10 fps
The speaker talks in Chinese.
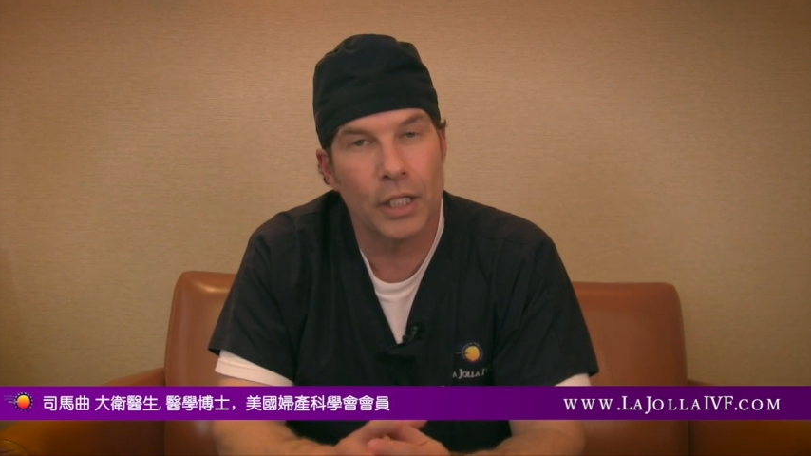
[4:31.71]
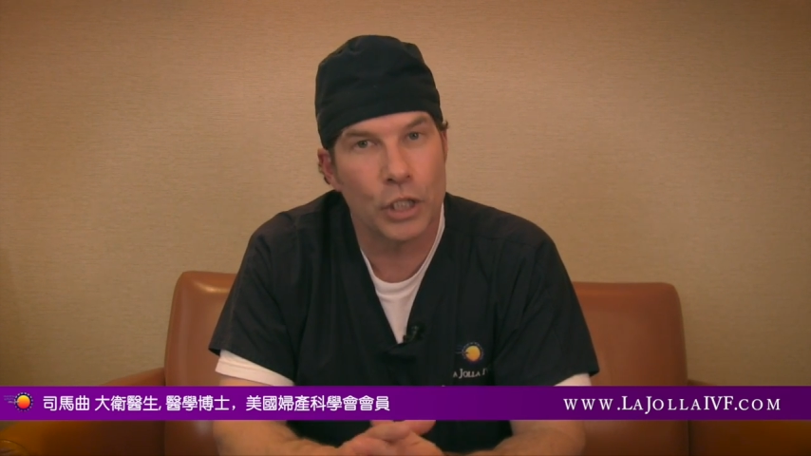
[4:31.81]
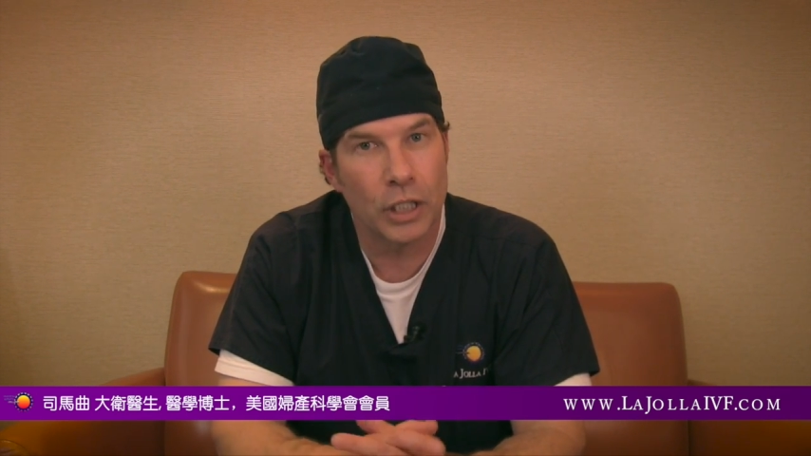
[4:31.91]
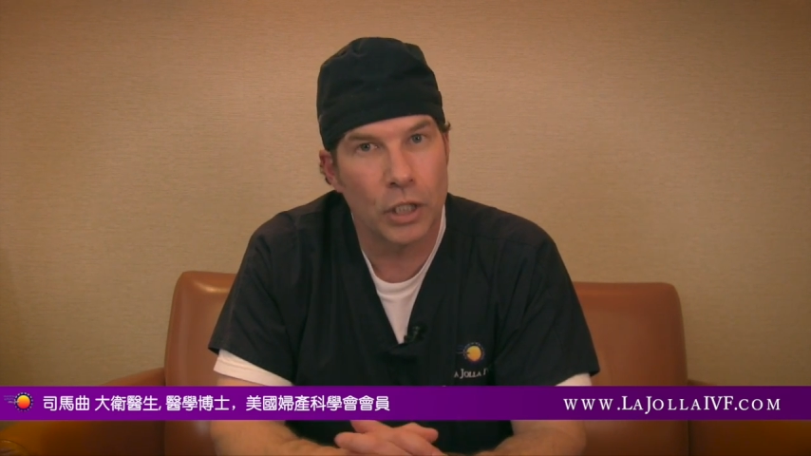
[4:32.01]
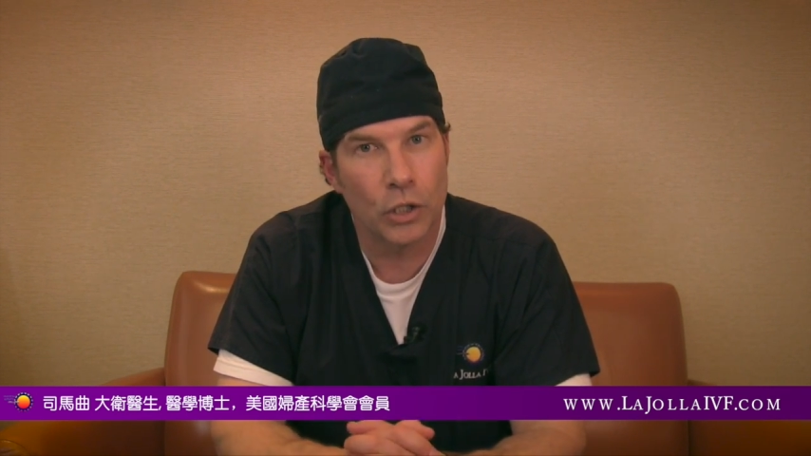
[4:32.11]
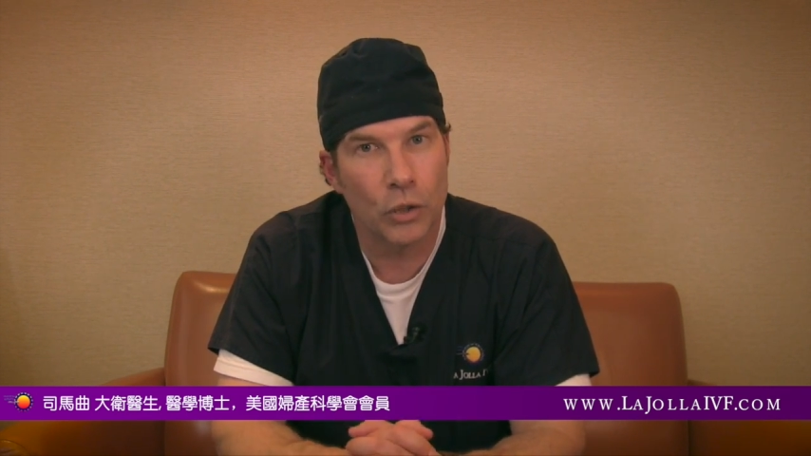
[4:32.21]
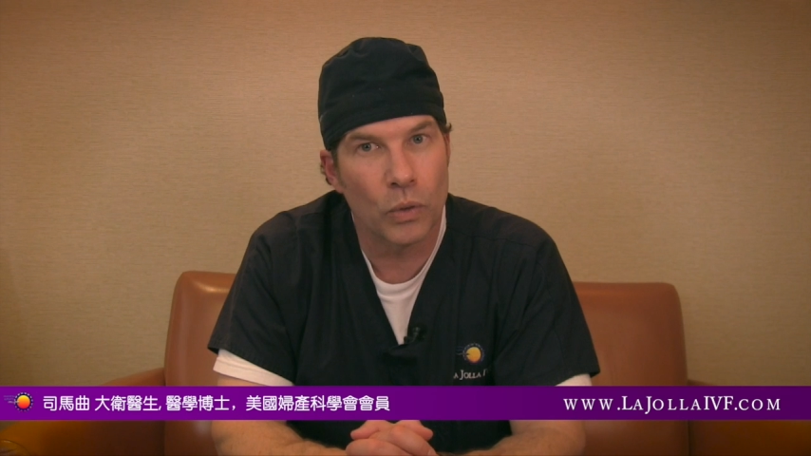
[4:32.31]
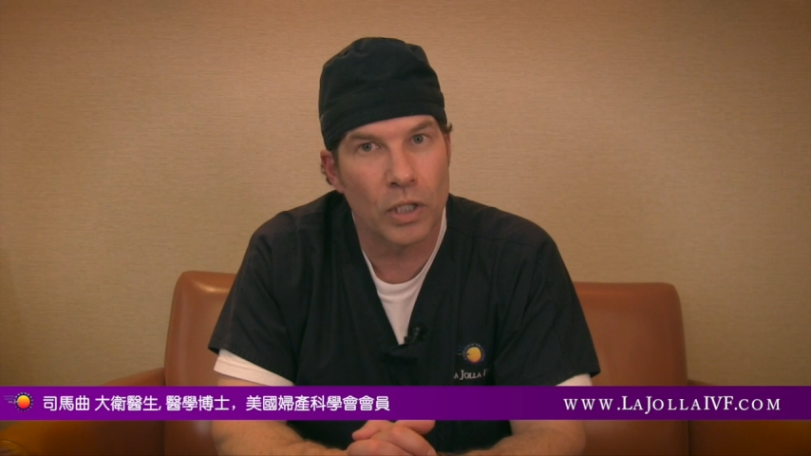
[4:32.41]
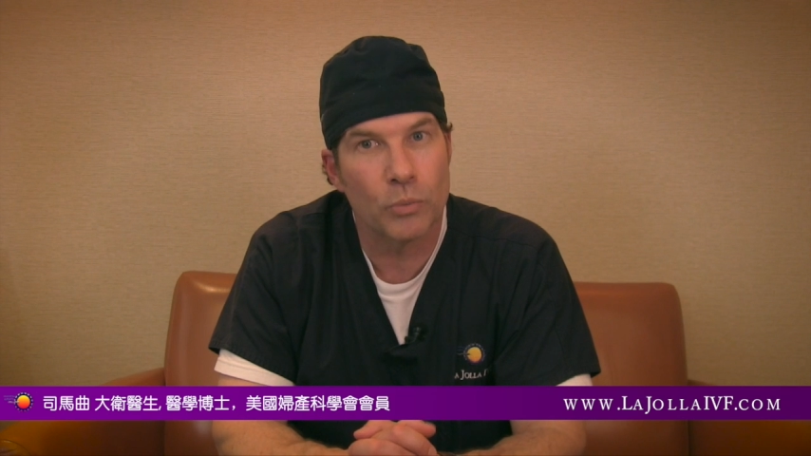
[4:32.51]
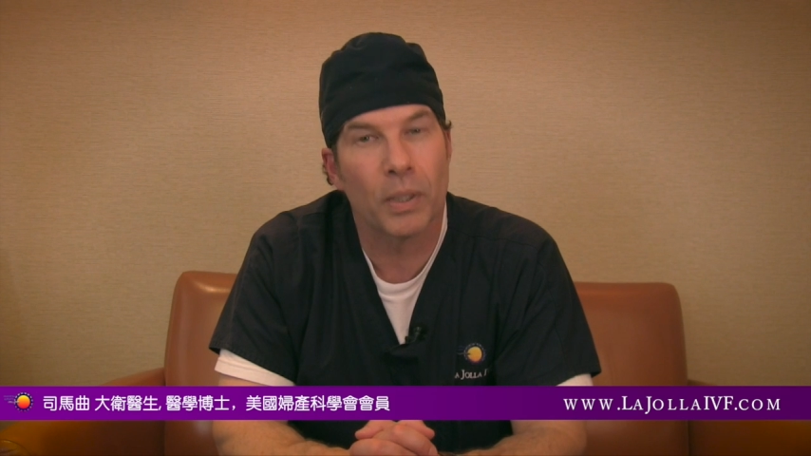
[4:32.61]
但是
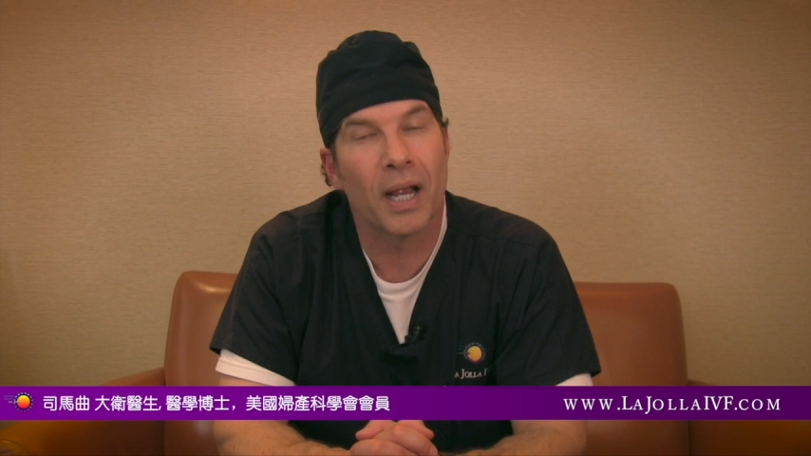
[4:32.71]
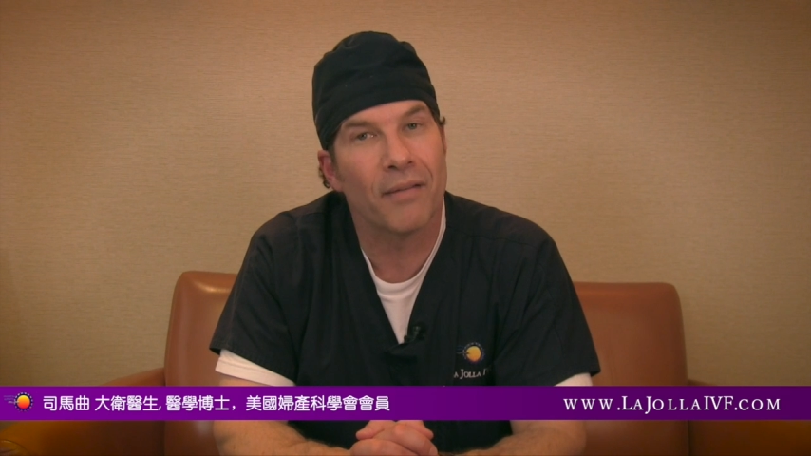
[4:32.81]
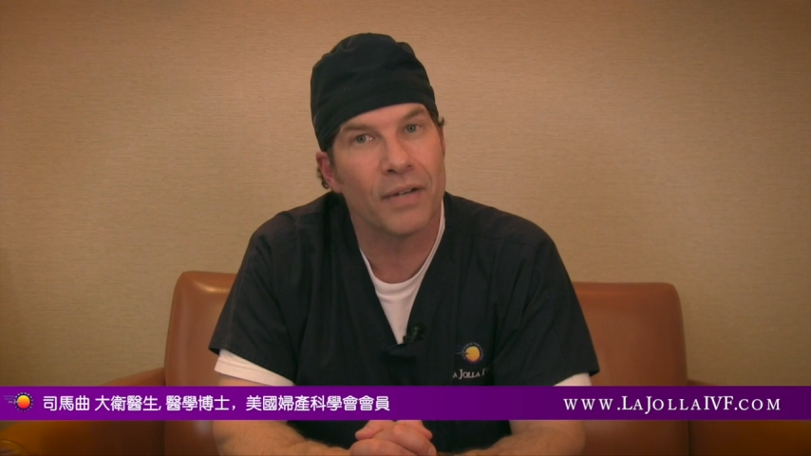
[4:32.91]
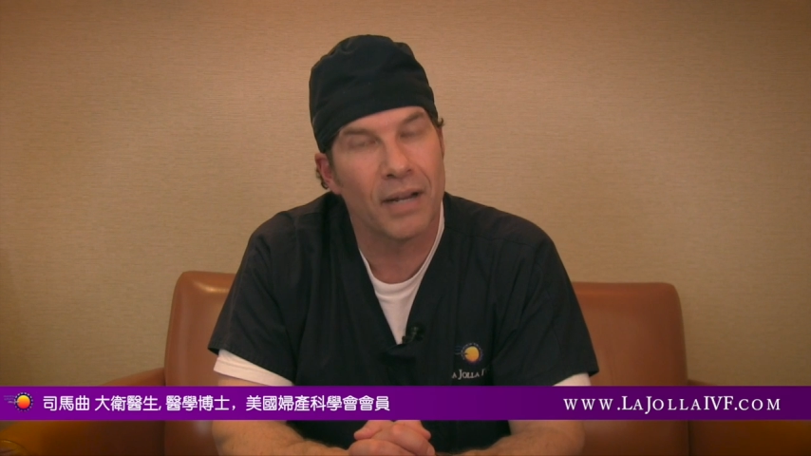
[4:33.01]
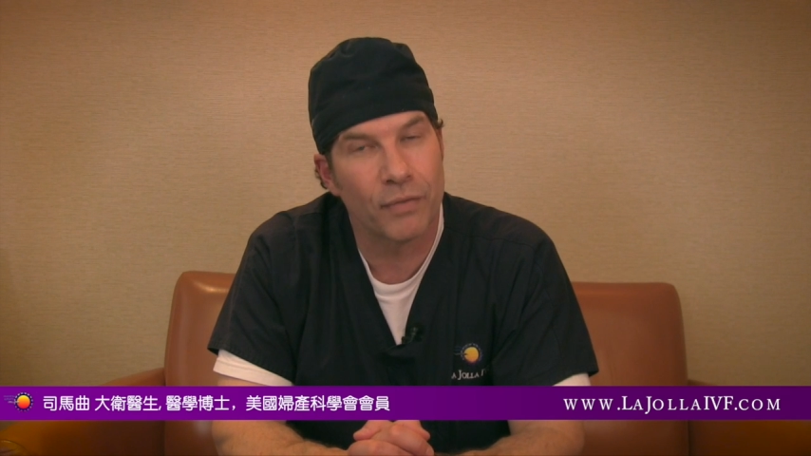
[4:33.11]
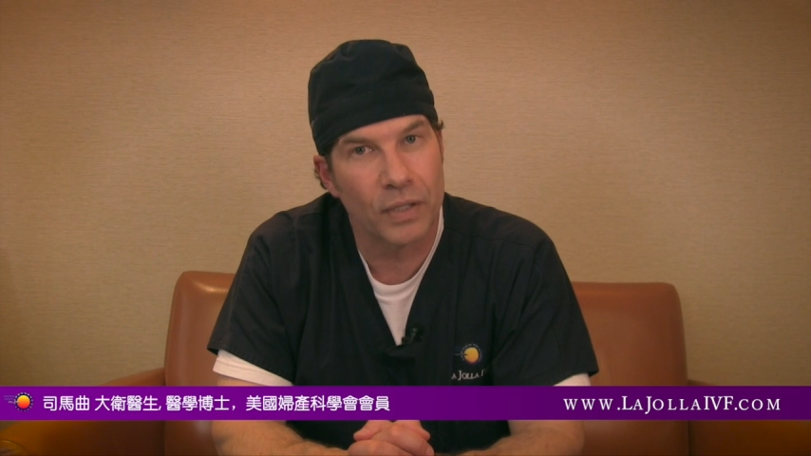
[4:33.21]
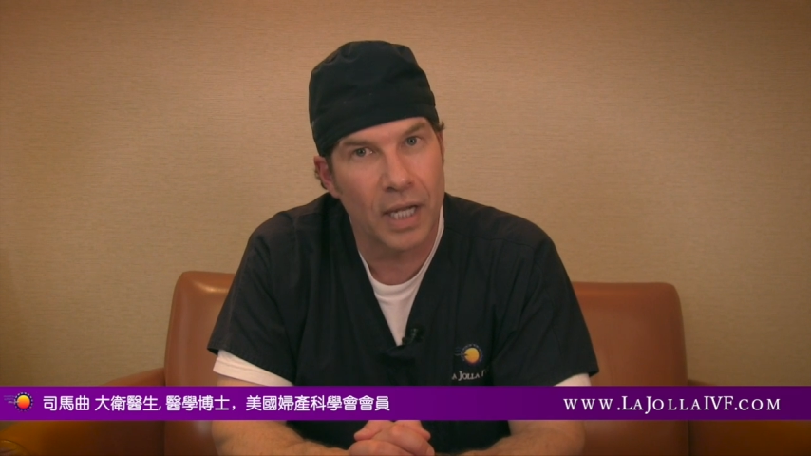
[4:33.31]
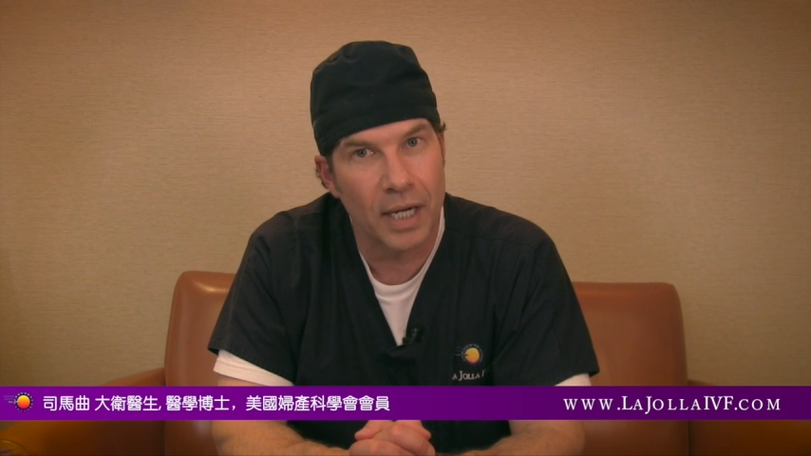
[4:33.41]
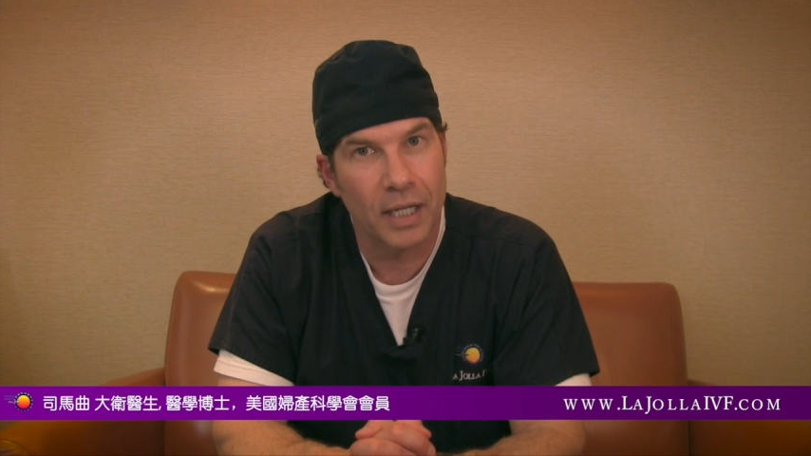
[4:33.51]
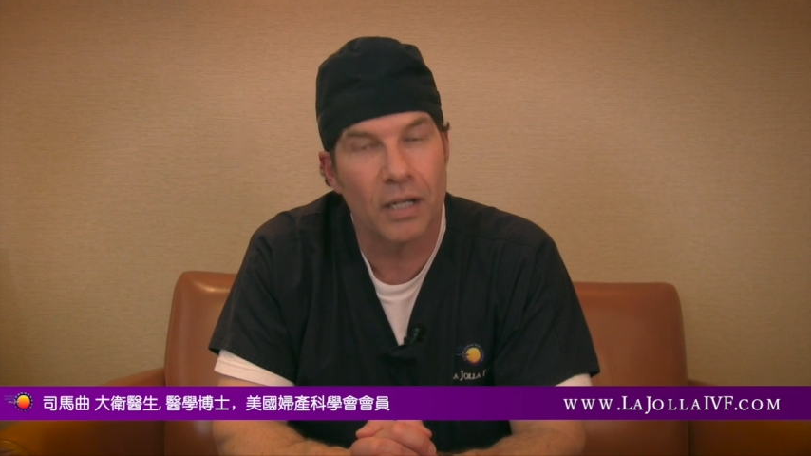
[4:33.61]
通常没有实际
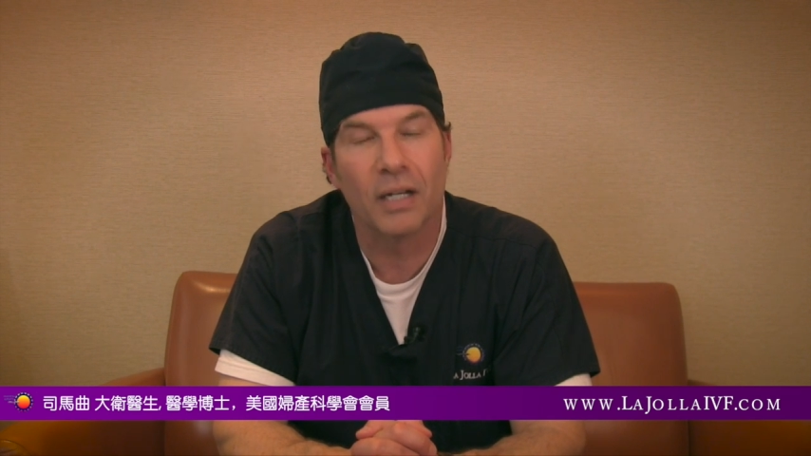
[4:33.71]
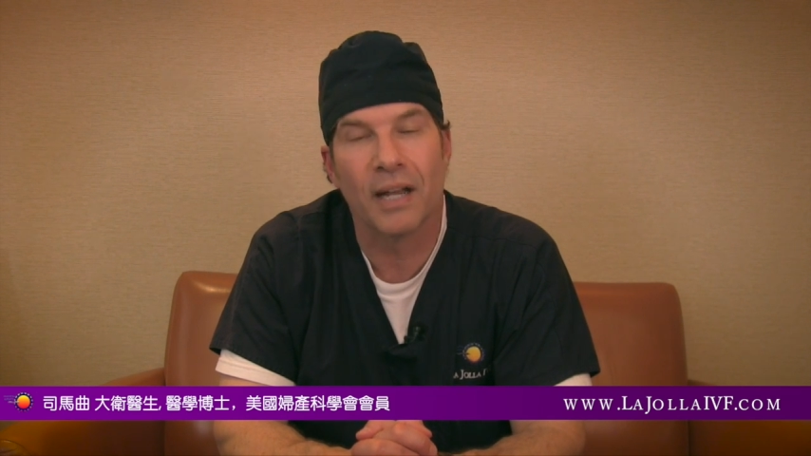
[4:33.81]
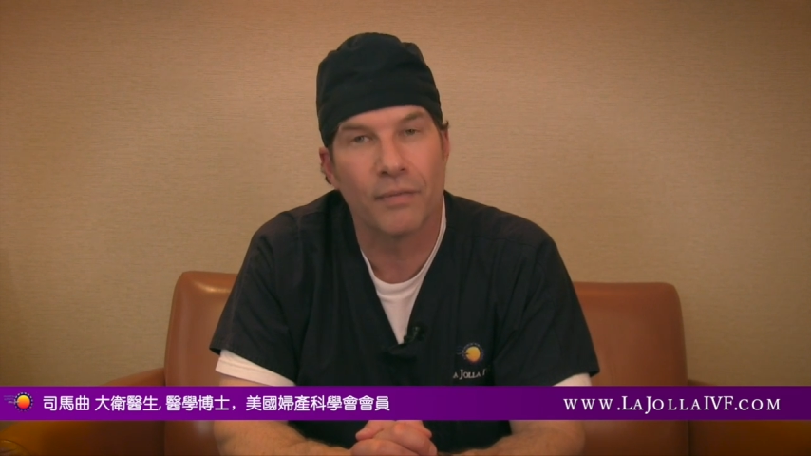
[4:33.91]
操作，